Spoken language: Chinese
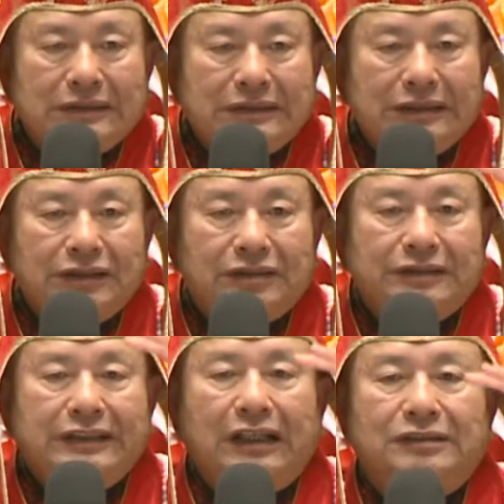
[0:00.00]
一直
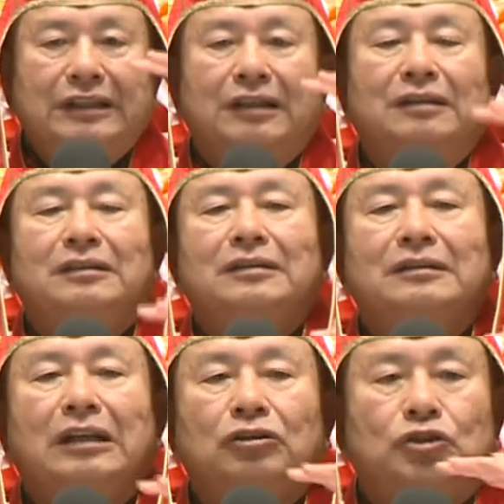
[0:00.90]
下降
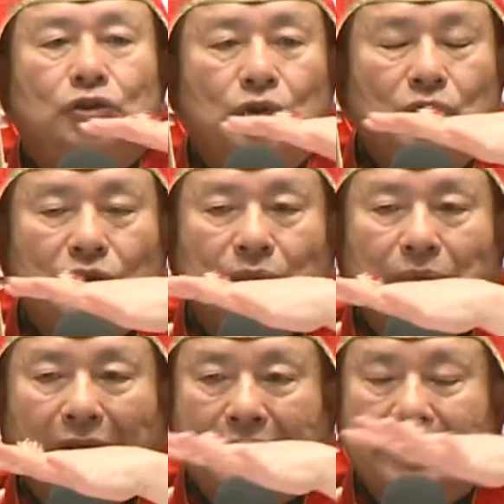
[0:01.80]
到所有的
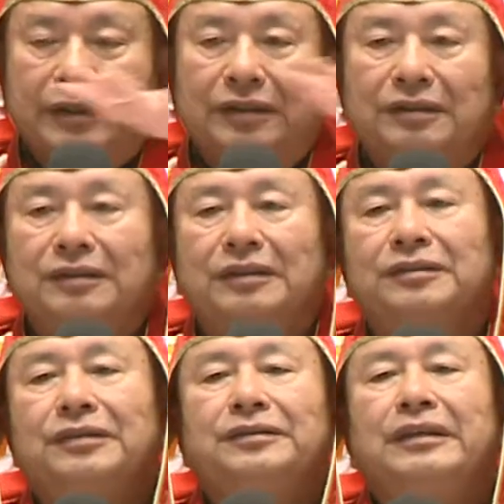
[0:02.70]
每一个人的
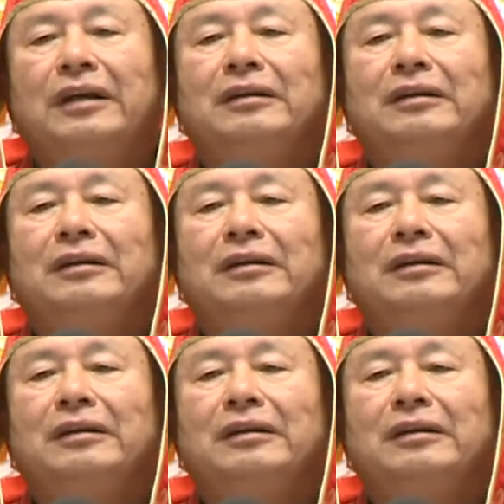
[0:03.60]
身上。